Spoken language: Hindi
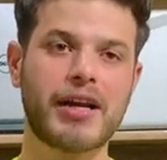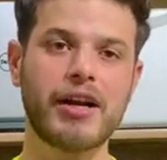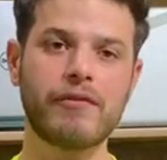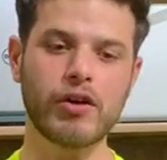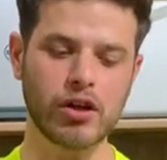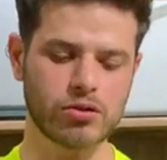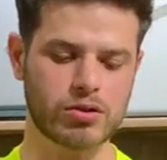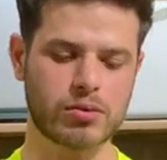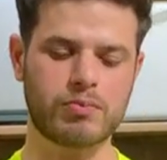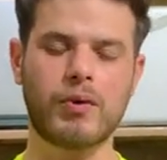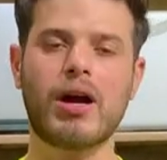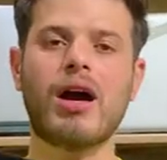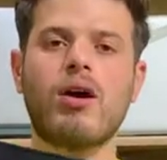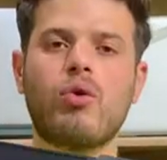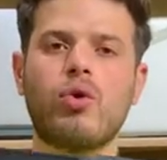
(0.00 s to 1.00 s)
मार्केट
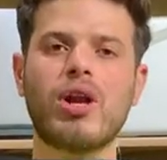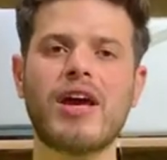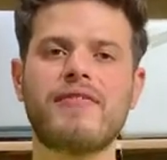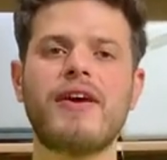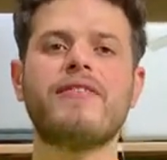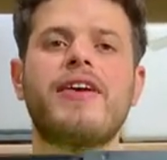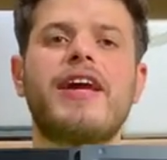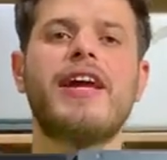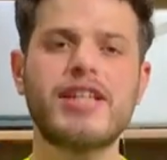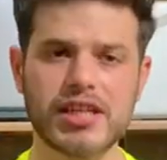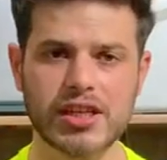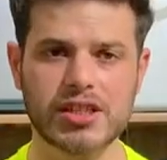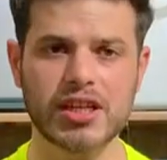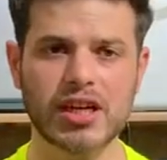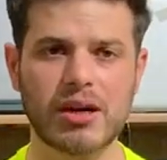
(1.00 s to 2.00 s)
कोर
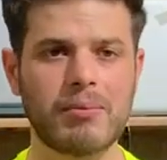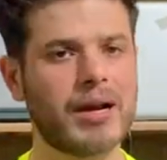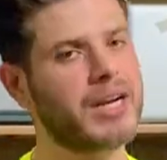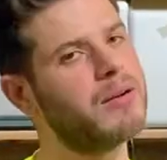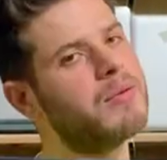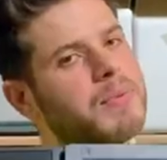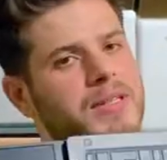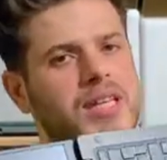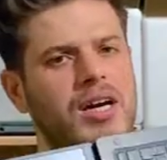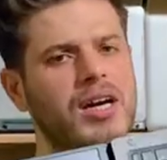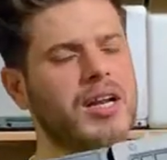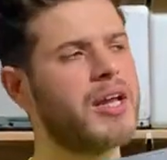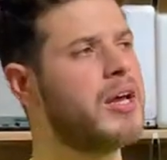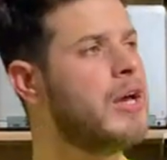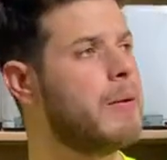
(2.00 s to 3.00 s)
जनरेशन का मार्केट में पता
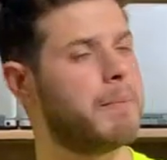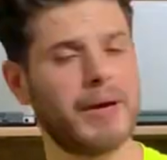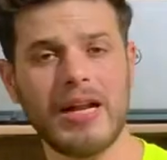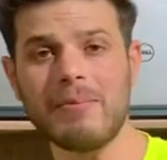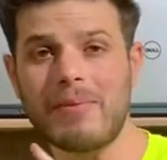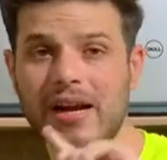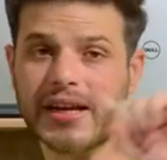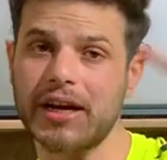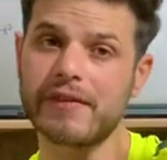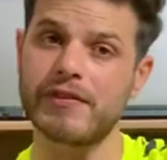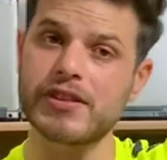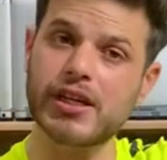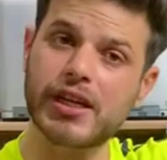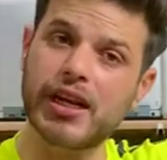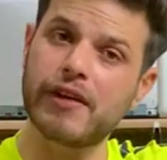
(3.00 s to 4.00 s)
करे पहले मार्केट
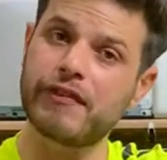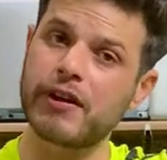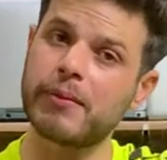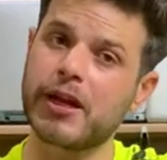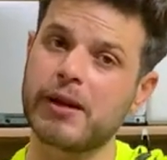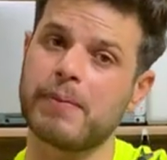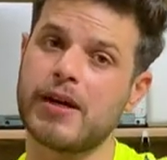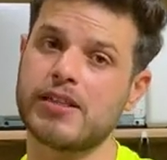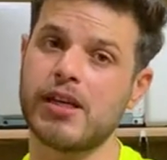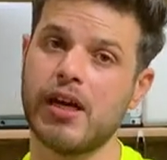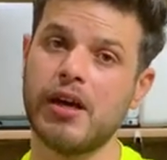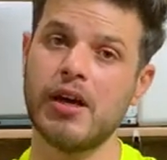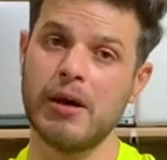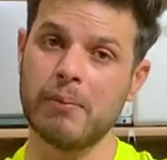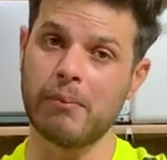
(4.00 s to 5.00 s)
विजिट करे फिर मेरे पास
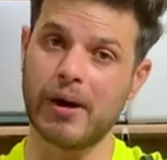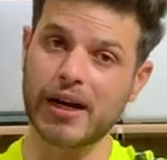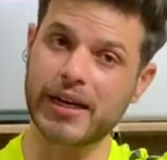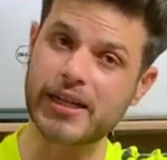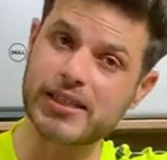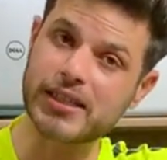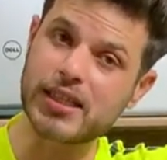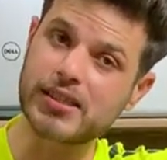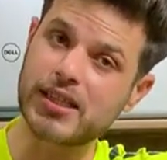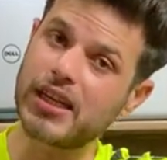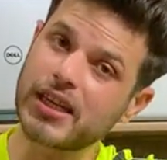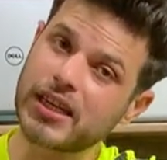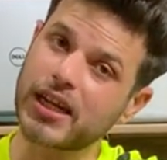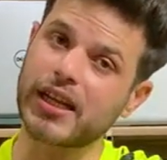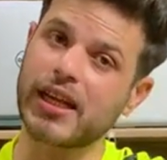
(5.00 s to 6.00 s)
आए अच्छा मार्केट से
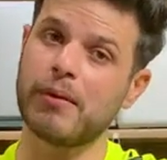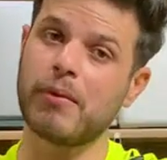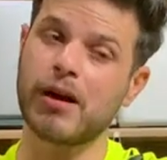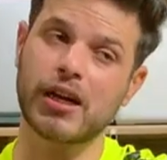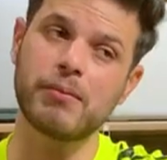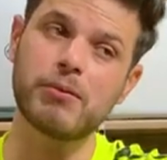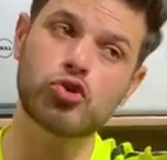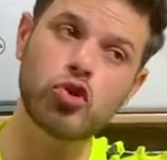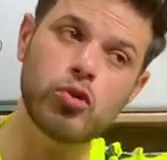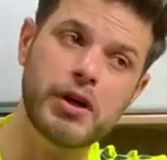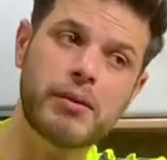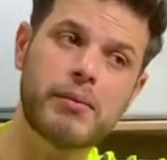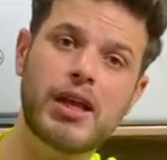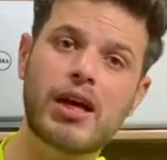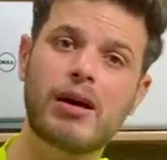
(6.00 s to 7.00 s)
तसली मार्केट में जो
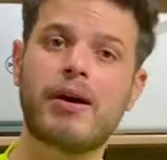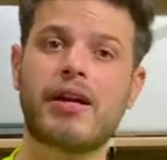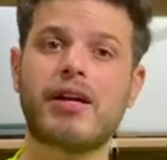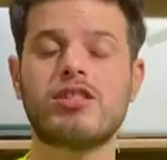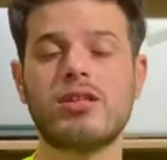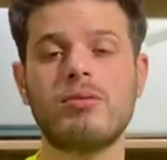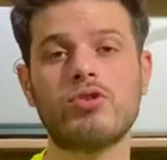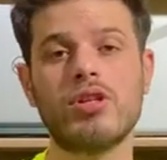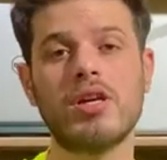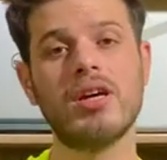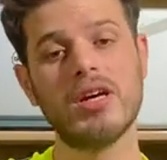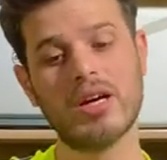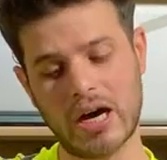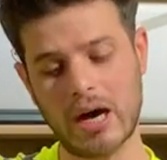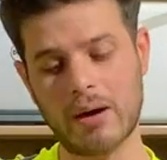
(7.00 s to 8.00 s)
रेट मिलेगा मार्केट से मुझे
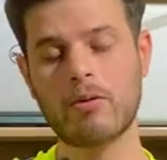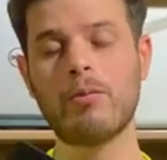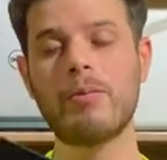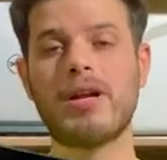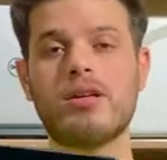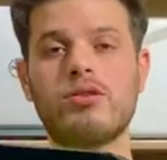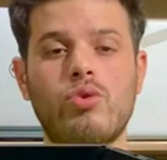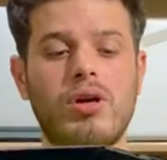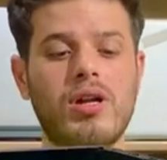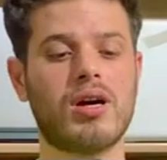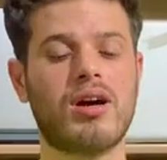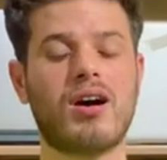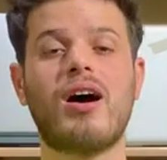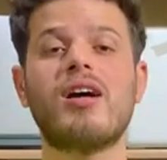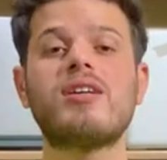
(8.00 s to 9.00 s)
आपको मेरा जो है ना
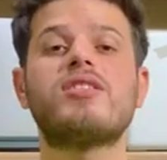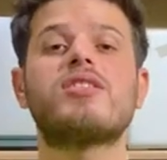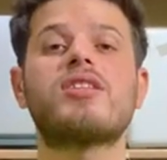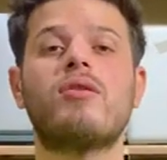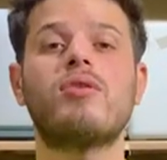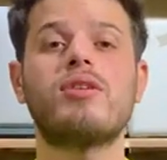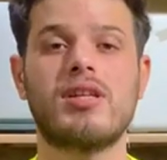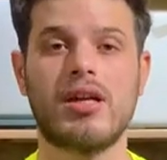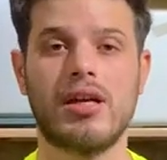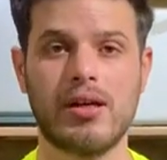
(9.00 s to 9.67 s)
खास डिस्काउंट नजर